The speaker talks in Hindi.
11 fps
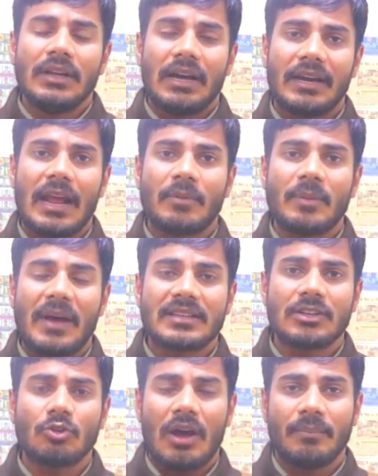अगर आपके पास
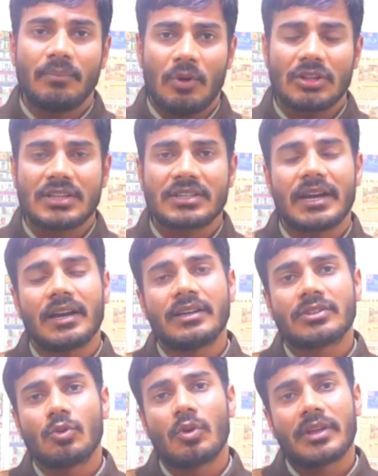है तो आप बहुत अच्छा
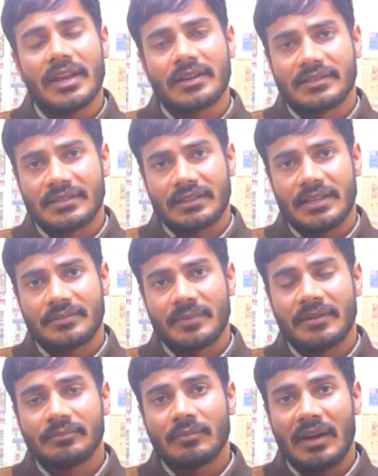स्कोर गेन कर सकते हैं इस
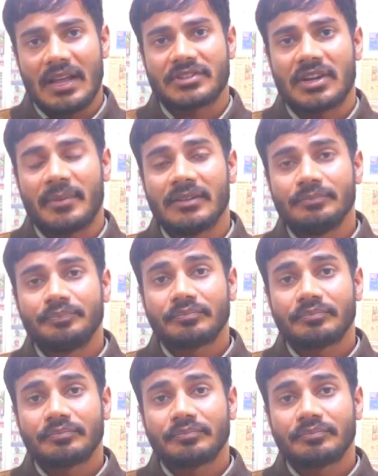पर महाराष्ट्र में